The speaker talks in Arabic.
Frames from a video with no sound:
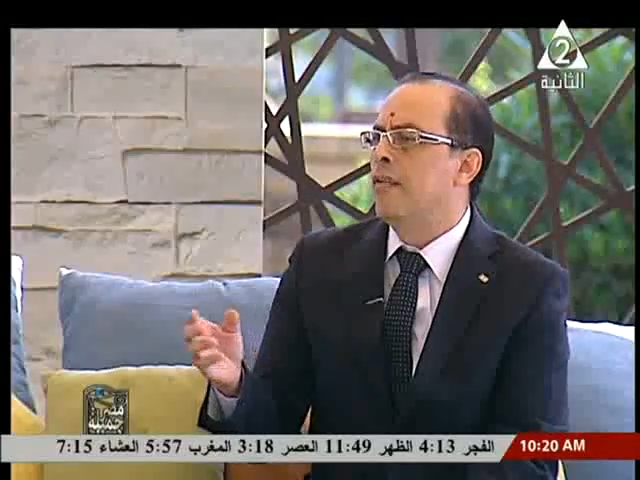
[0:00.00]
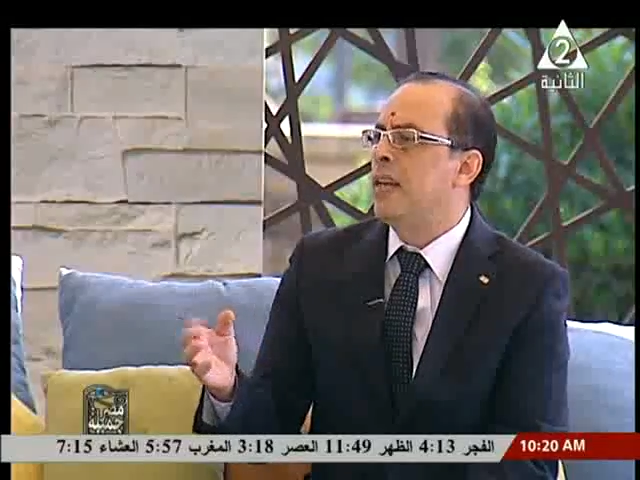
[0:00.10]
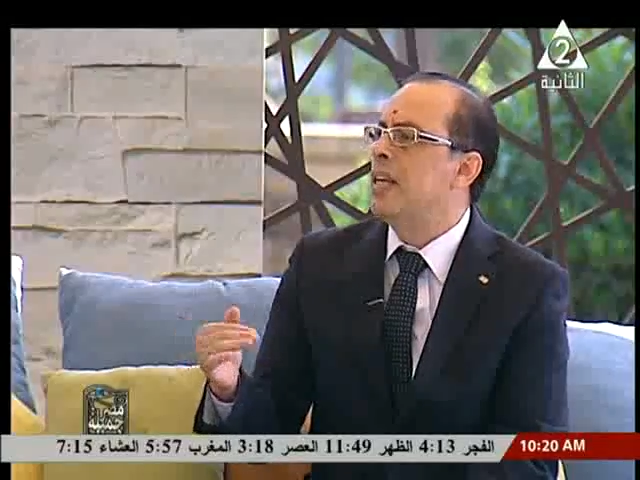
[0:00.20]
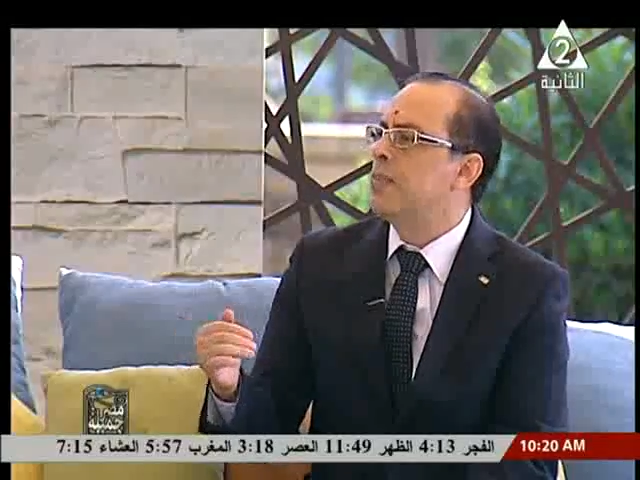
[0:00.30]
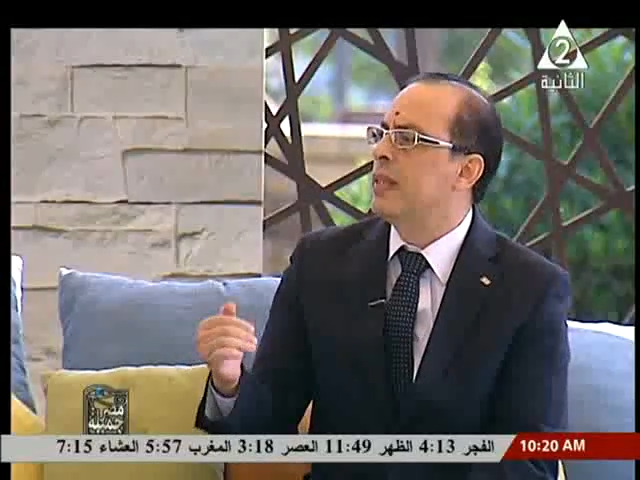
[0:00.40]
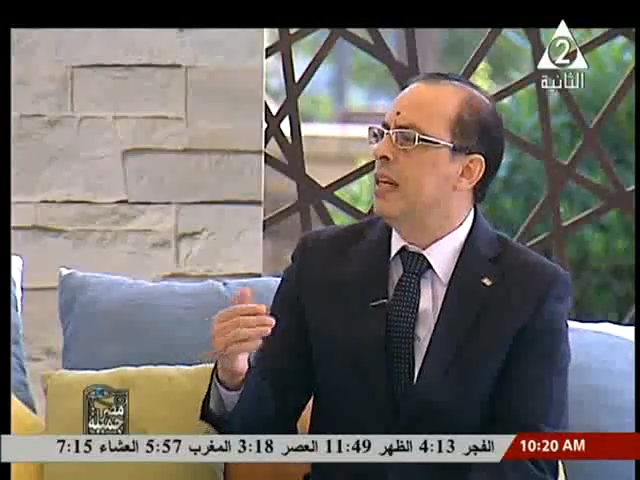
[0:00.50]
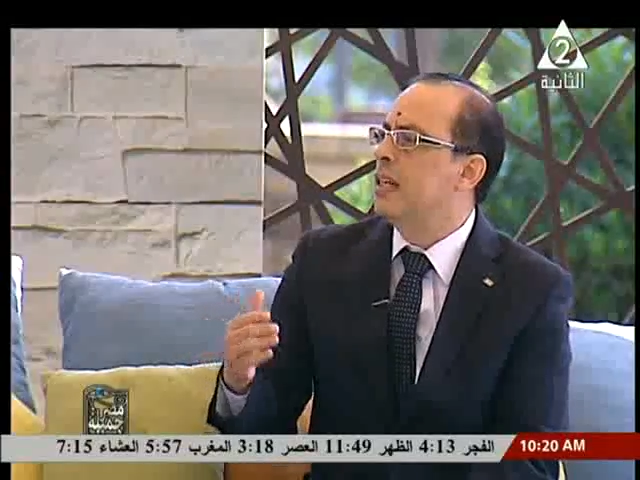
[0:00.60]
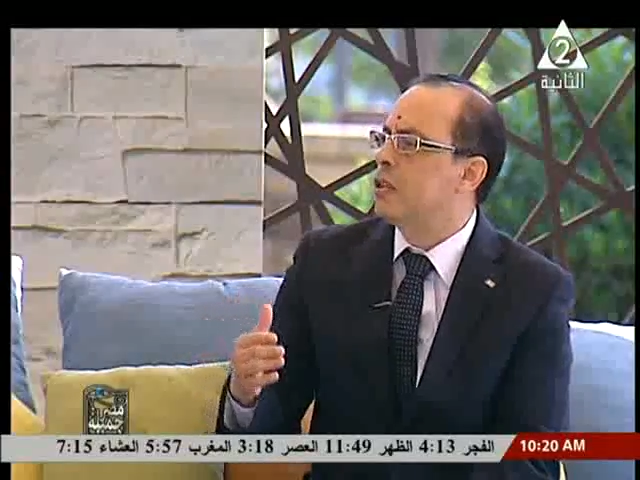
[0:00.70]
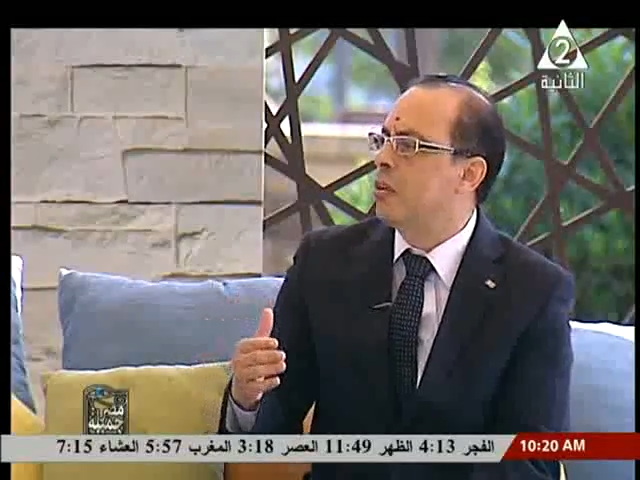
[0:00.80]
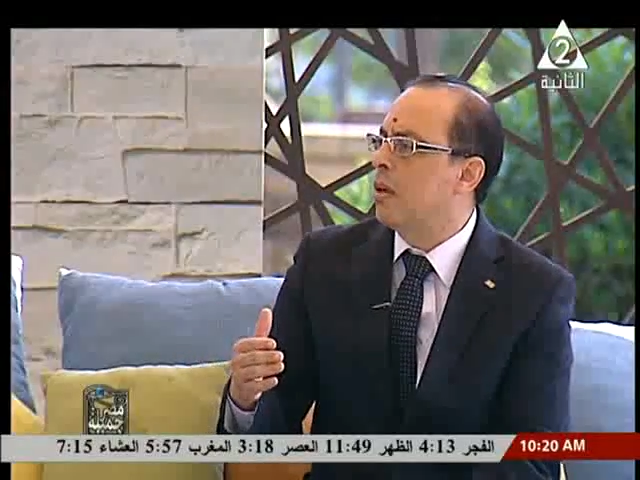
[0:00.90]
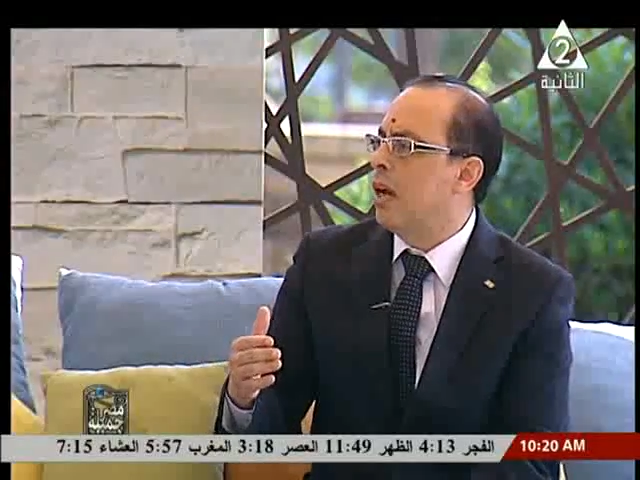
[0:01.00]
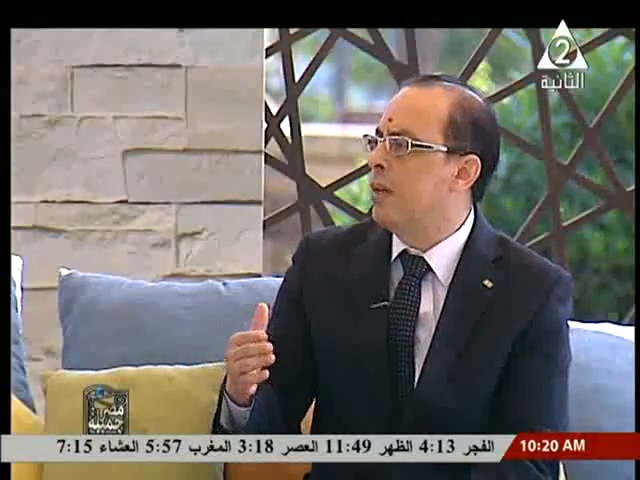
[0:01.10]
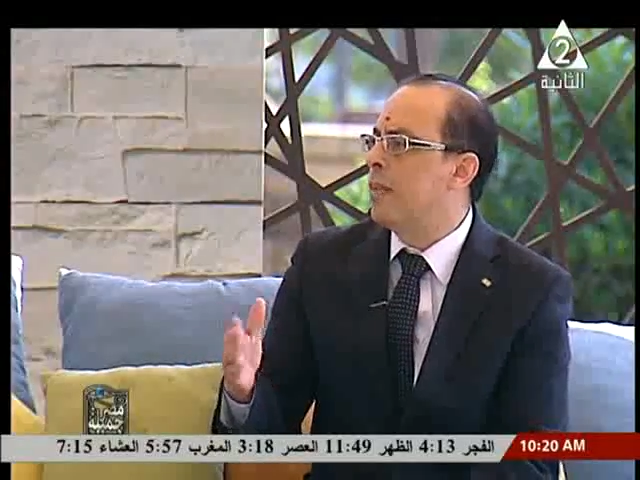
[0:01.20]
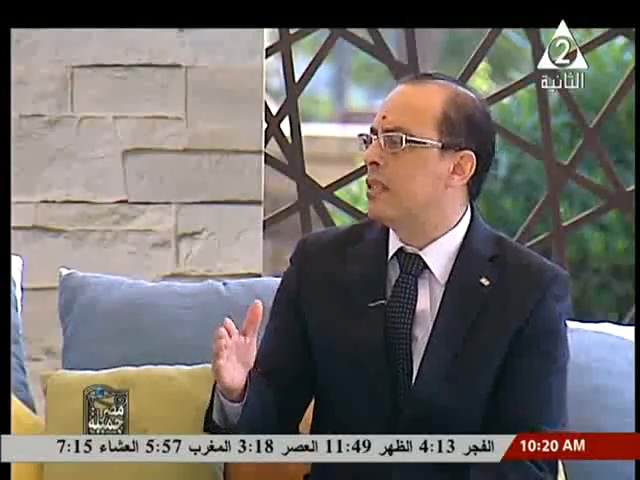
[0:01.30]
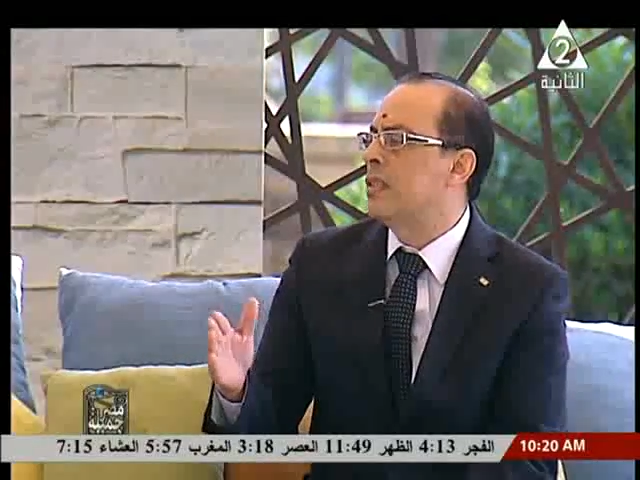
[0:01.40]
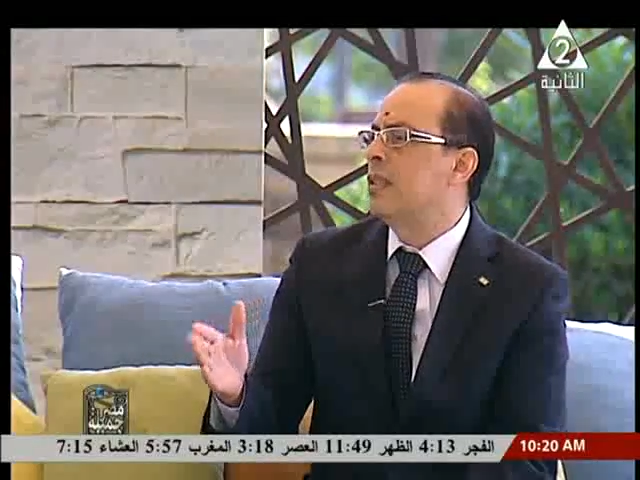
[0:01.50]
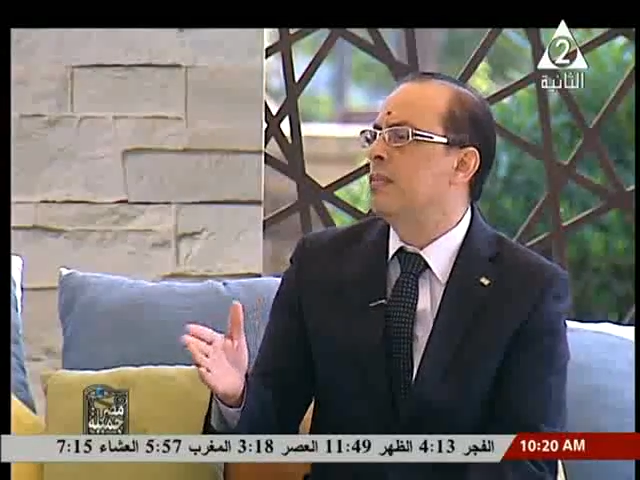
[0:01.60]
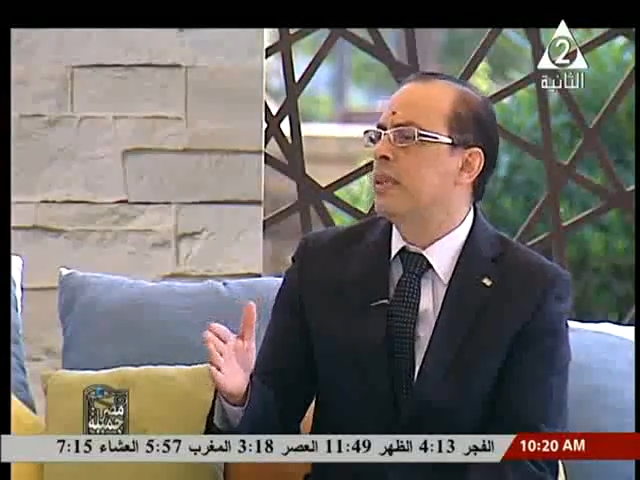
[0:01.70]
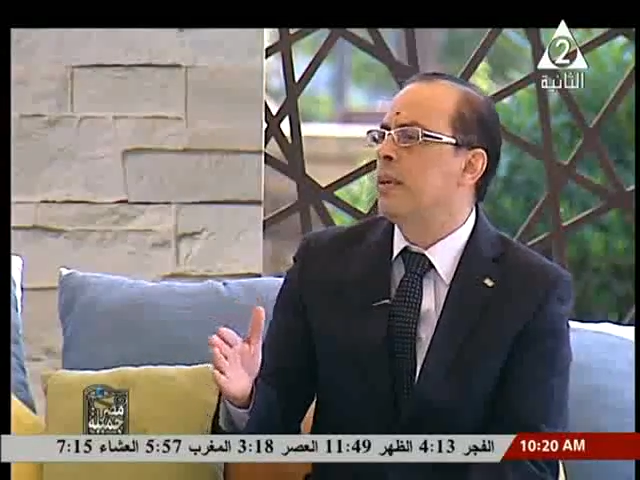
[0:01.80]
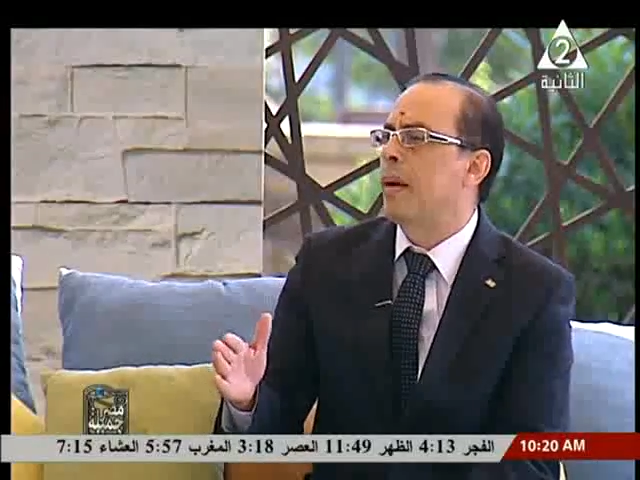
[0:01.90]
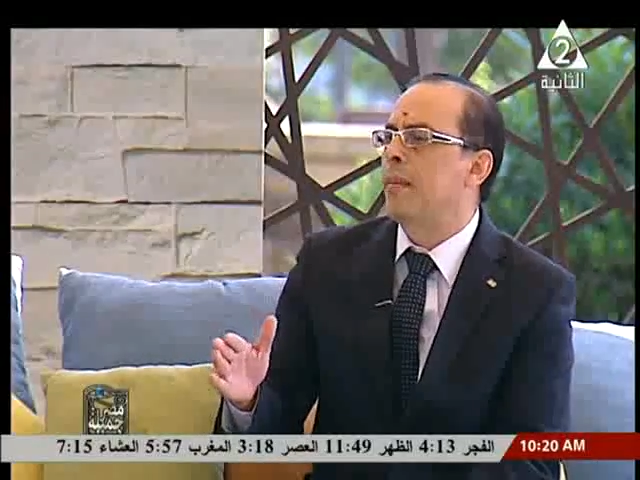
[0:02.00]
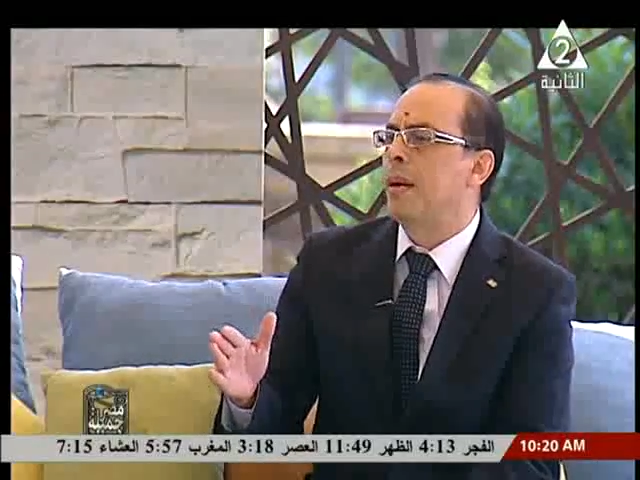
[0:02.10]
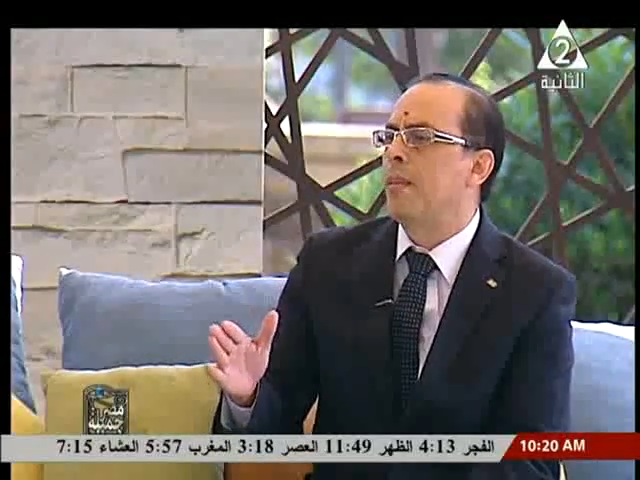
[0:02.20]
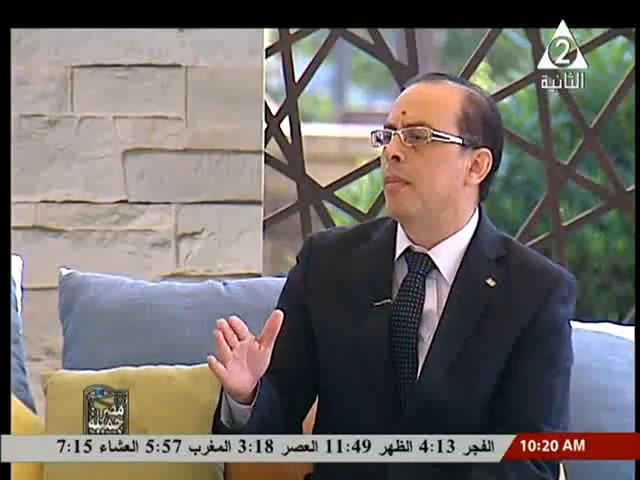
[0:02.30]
في ناس بتحجز اونلاين بس دي بتبقى